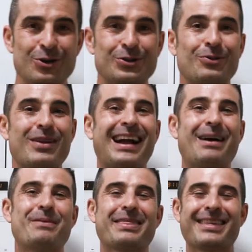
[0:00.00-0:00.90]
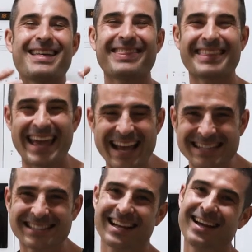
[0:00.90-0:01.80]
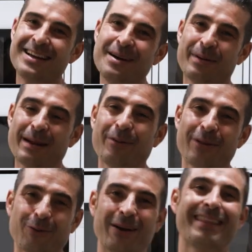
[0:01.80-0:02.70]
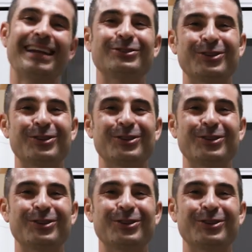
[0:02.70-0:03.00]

nos da una capacidad extra para poder guardar